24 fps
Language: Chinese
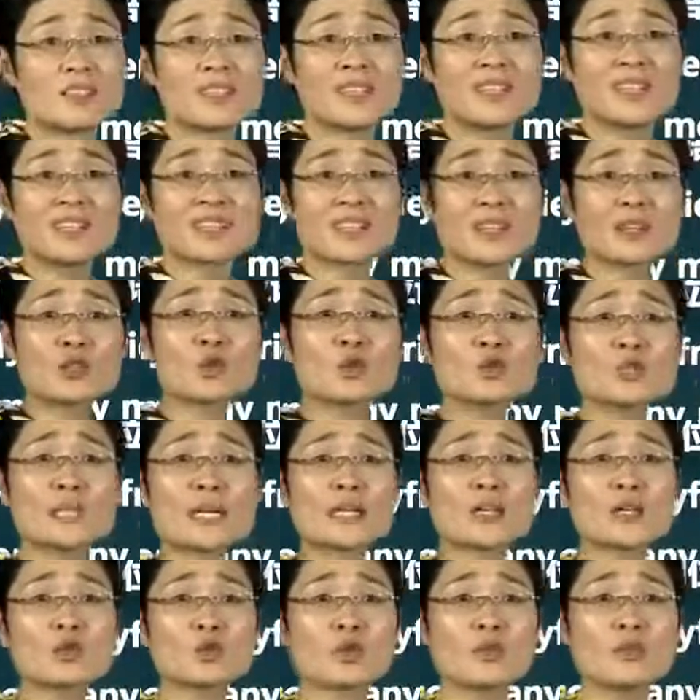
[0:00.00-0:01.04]
但是都
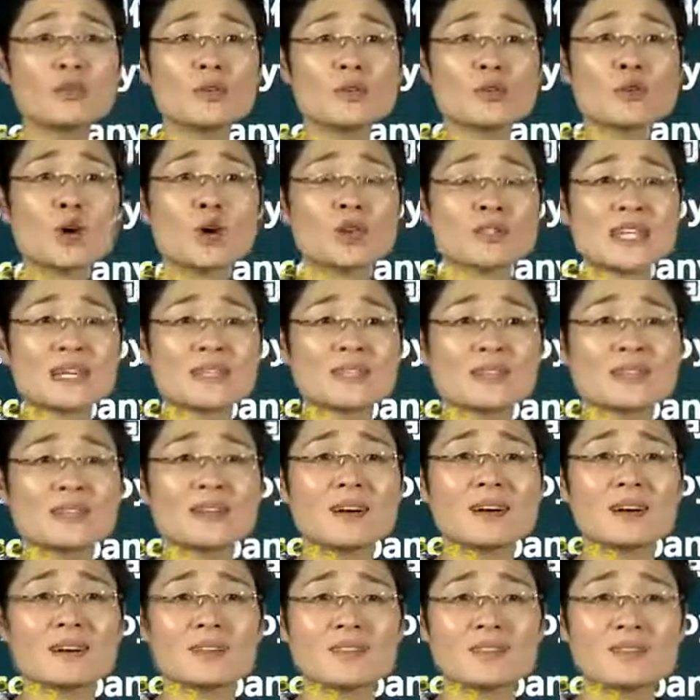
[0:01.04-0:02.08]
加上同位语，好吓人
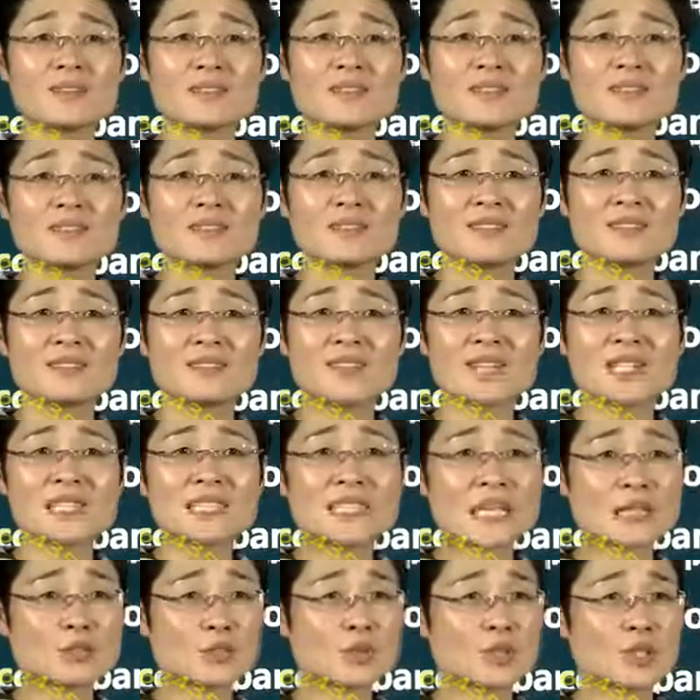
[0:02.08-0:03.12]
啊！
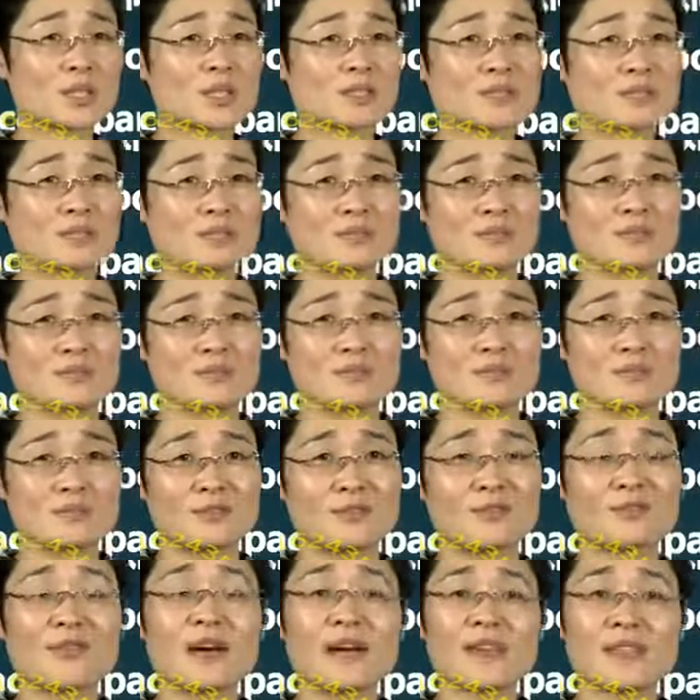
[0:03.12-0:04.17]
那就是
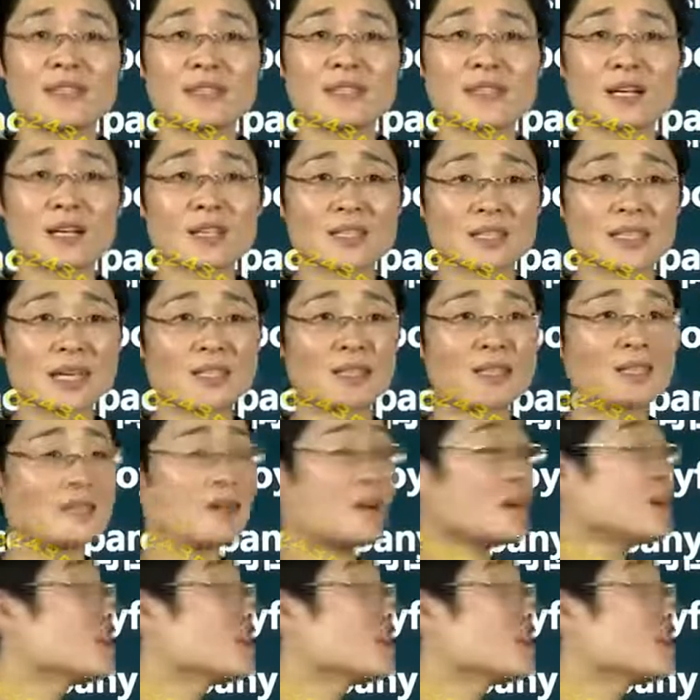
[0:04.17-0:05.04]
翻译一下，可吓人了。